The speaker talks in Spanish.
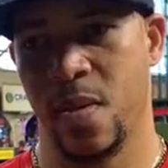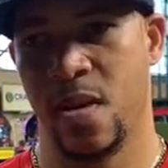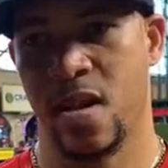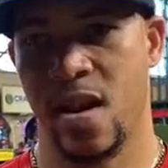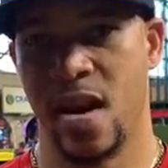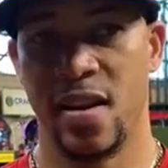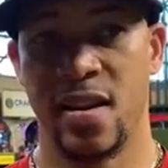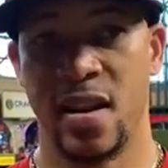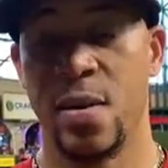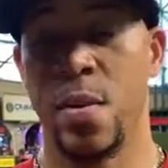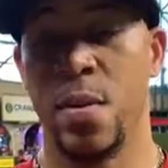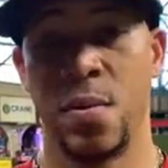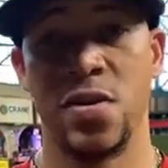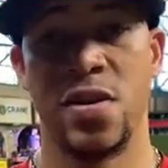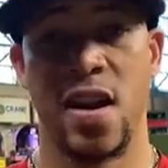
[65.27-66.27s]
Ah,
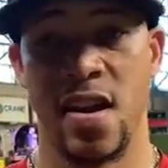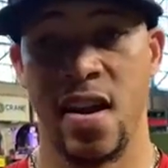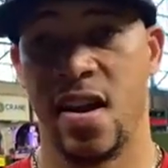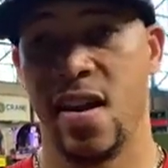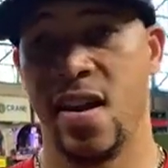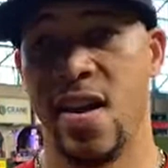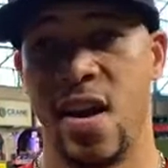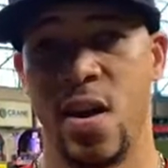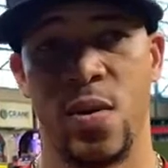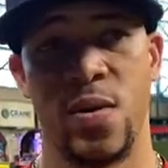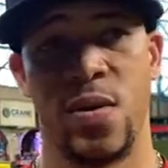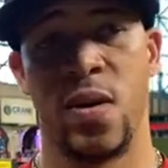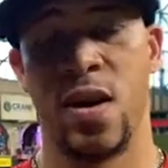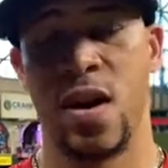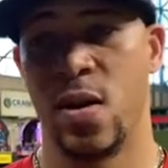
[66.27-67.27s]
tenemos mucha energía, lo
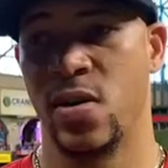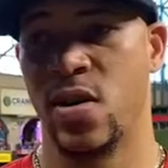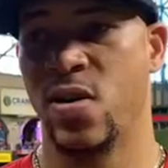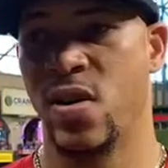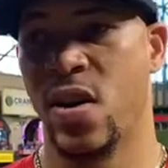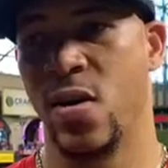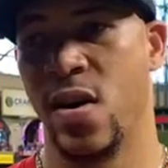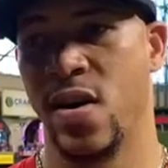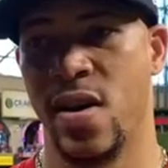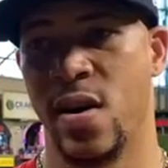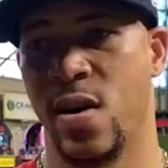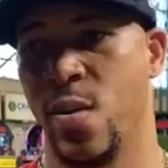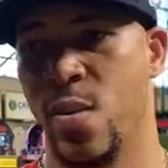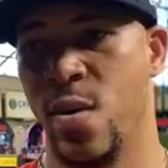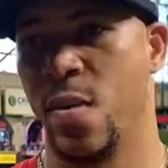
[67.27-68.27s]
único que la cosa no salió
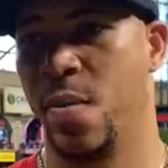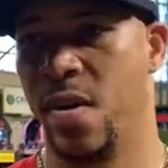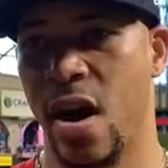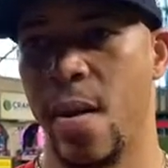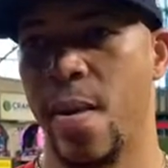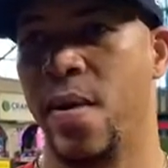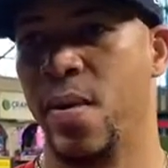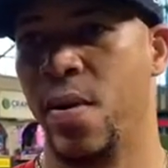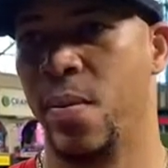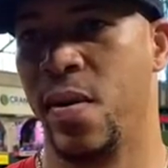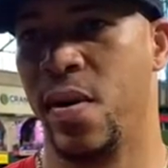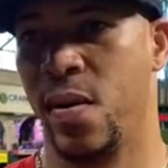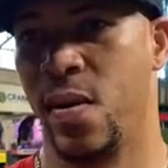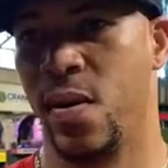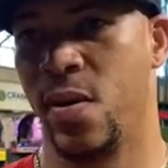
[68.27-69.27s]
ayer como esperábamos,
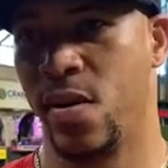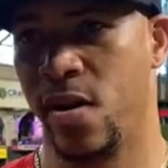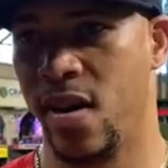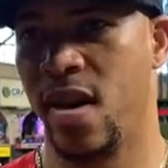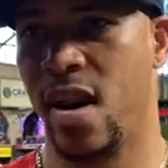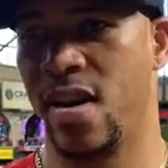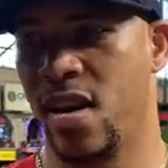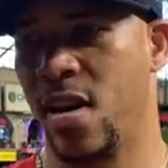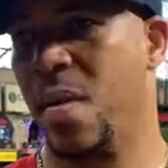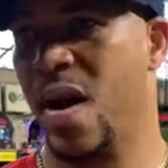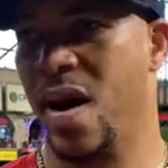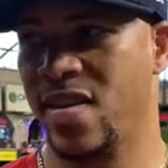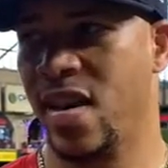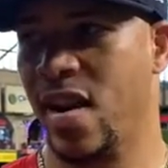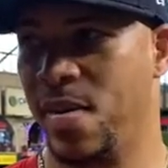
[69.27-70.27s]
pero con Dios adelante
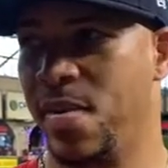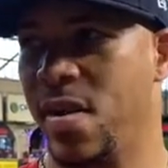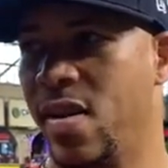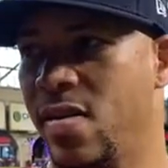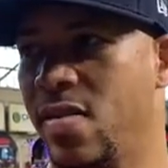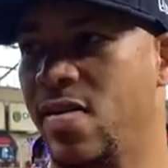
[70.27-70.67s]
van a salir bien.